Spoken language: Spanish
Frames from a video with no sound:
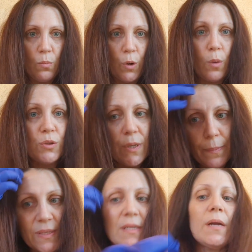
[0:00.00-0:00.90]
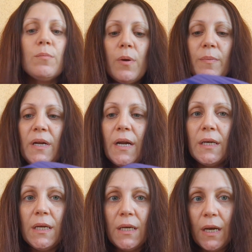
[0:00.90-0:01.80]
Bueno, vamos a empezar. voy a mirar
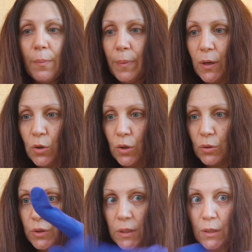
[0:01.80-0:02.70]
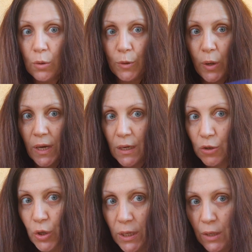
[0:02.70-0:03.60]
aquí en el espejo. Si no miro ahí es que
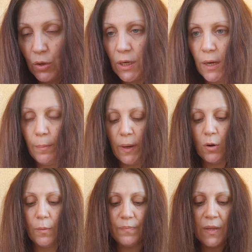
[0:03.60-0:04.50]
estoy aquí con el espejo.